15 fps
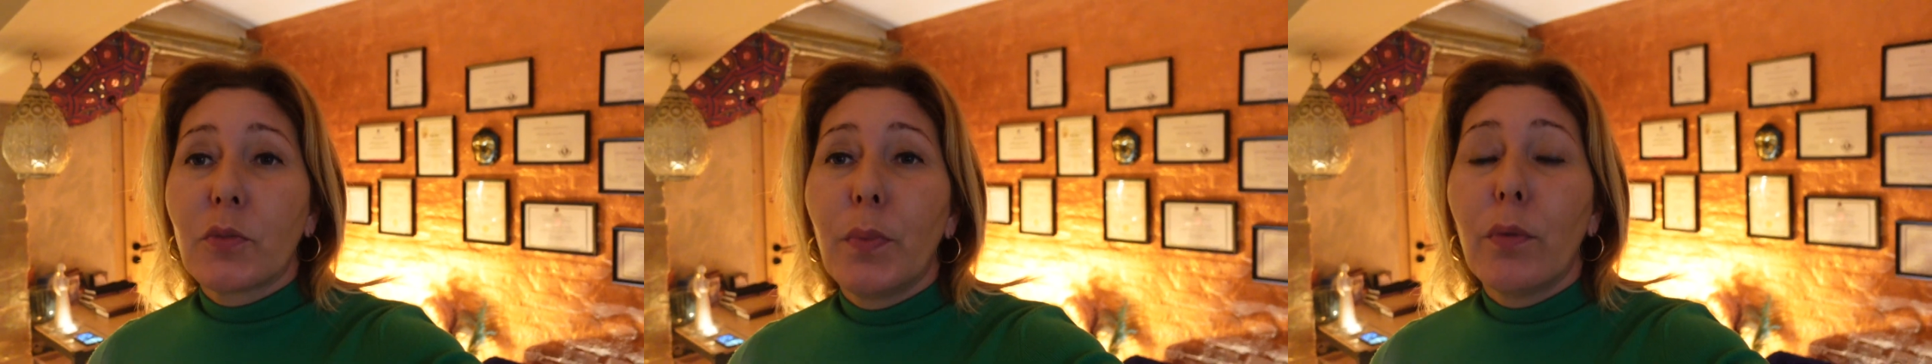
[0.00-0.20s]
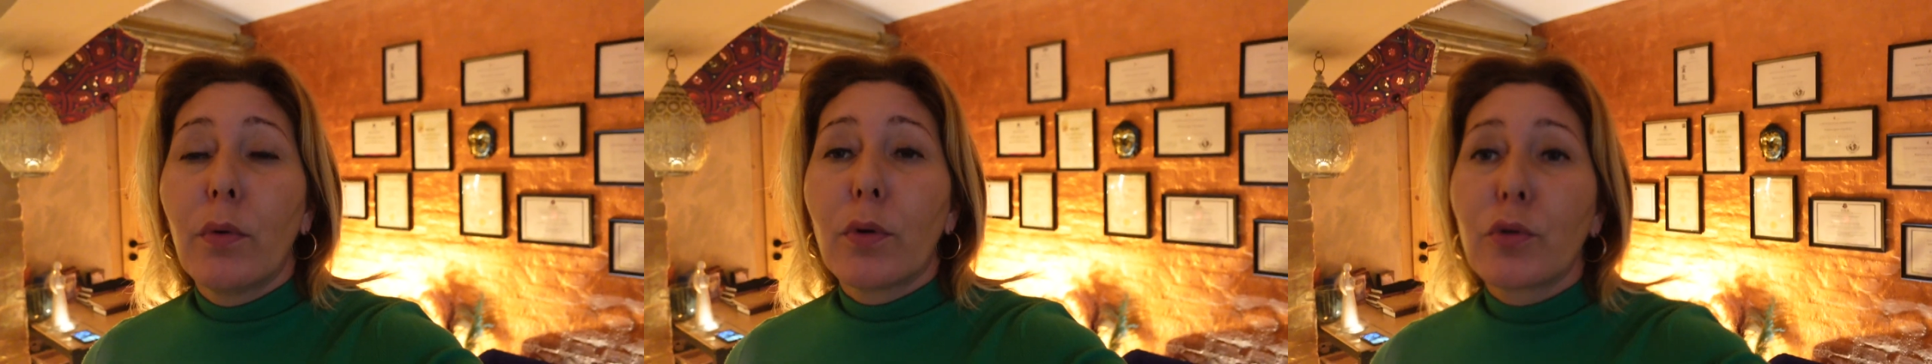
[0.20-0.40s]

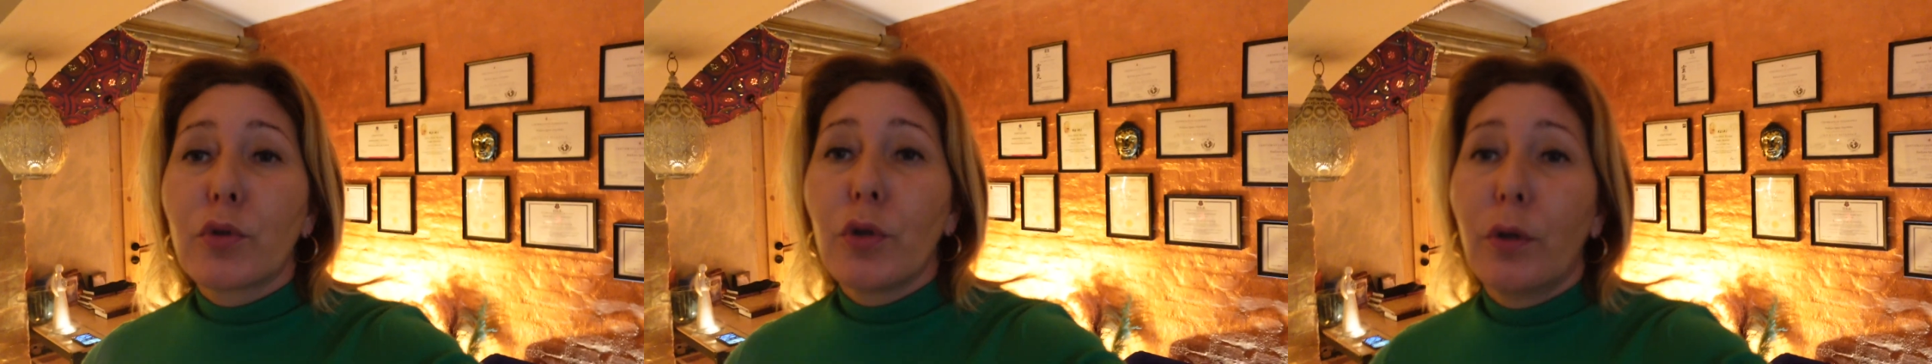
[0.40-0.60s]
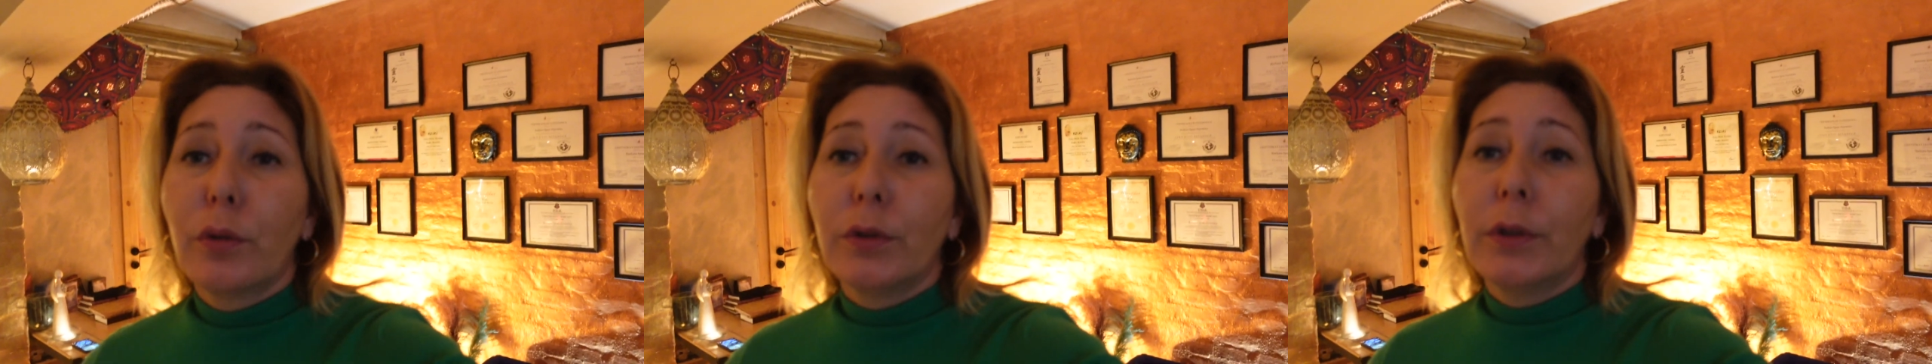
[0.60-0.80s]

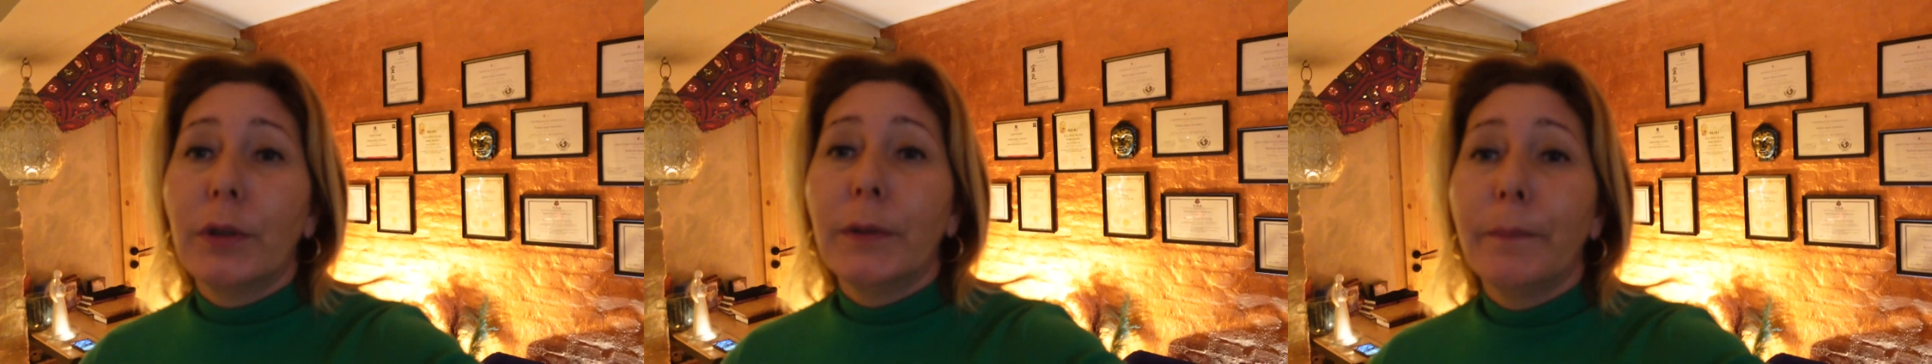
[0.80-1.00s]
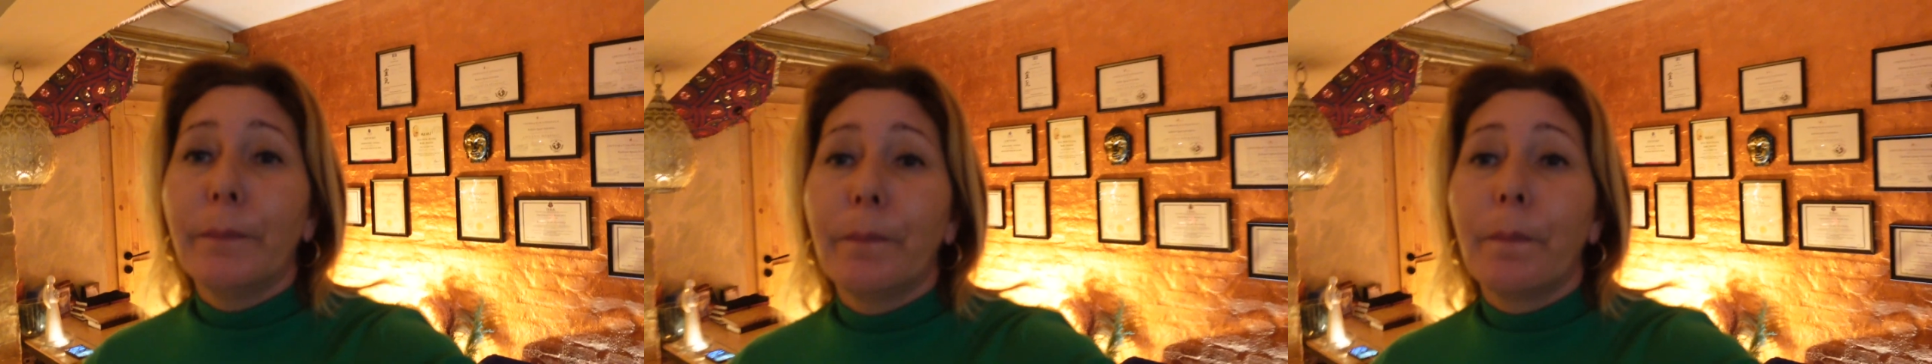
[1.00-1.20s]

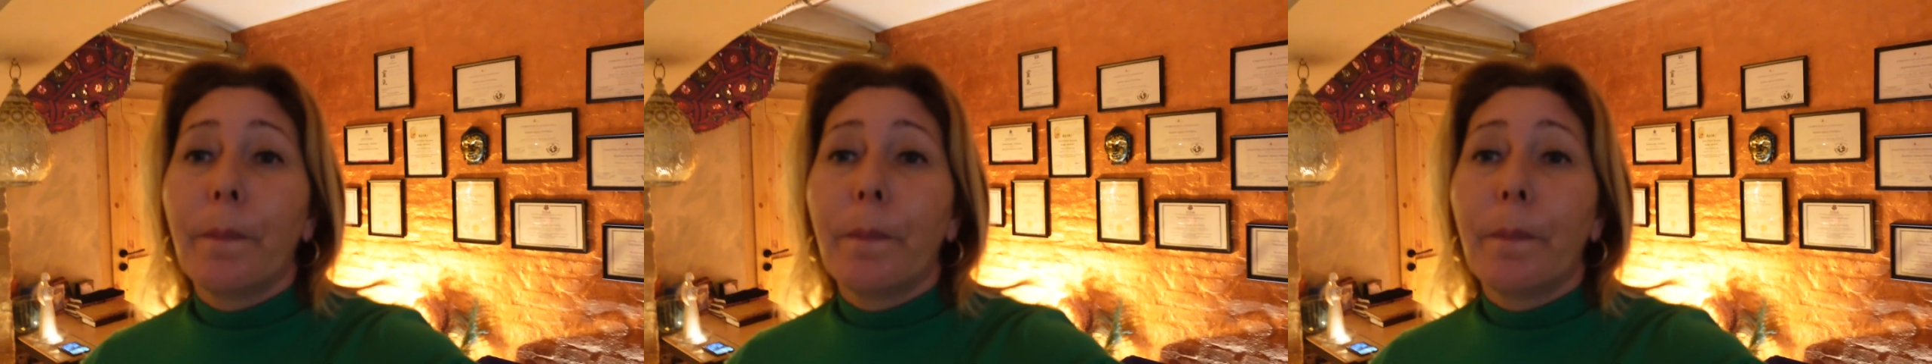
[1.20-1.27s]
połączony